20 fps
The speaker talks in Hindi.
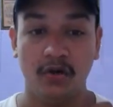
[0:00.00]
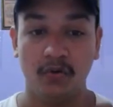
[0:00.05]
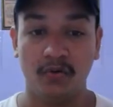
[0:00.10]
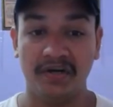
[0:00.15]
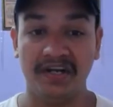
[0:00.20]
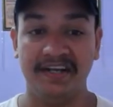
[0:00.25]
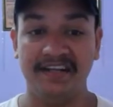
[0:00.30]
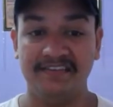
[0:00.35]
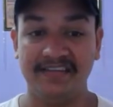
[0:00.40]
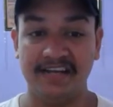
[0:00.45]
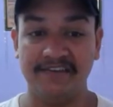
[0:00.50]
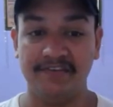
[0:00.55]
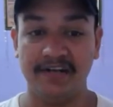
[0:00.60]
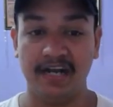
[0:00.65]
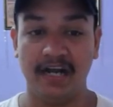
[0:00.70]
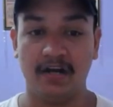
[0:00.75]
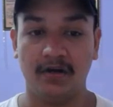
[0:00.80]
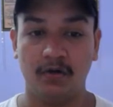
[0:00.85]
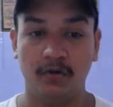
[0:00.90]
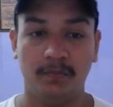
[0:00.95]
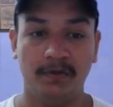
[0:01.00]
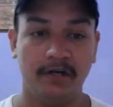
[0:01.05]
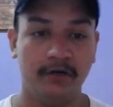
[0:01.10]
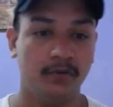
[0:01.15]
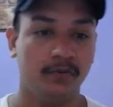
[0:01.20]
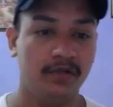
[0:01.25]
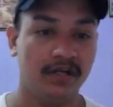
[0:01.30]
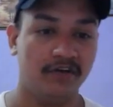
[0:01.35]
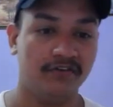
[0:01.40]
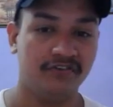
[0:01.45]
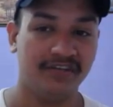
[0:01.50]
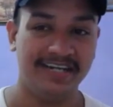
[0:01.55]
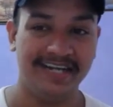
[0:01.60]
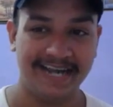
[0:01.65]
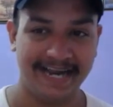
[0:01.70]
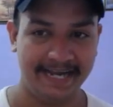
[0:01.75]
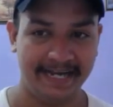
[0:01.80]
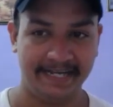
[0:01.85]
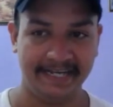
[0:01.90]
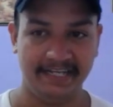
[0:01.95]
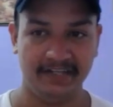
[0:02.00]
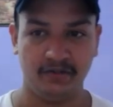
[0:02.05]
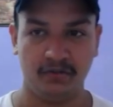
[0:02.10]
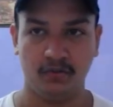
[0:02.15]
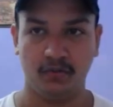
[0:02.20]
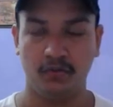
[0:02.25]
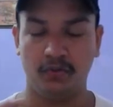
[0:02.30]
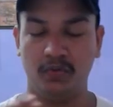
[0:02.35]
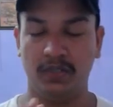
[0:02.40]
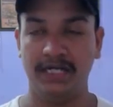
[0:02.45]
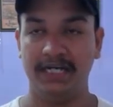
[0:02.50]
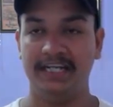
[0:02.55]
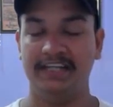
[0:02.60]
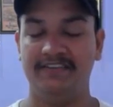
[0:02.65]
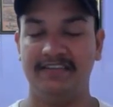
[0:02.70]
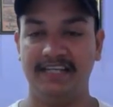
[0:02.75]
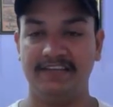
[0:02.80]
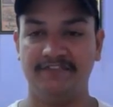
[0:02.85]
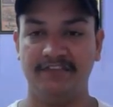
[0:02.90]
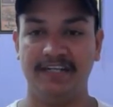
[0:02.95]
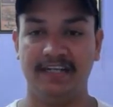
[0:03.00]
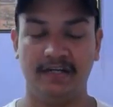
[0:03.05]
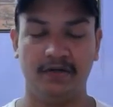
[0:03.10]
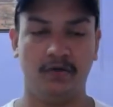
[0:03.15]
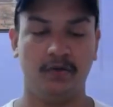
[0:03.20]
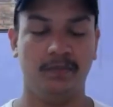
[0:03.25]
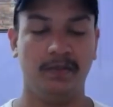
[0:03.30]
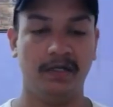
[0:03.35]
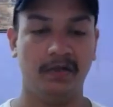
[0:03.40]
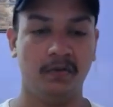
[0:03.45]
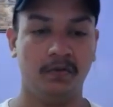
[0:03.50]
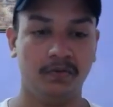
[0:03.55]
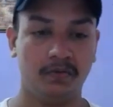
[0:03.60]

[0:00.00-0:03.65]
27 अक्टूबर 2019 तो 27 अक्टूबर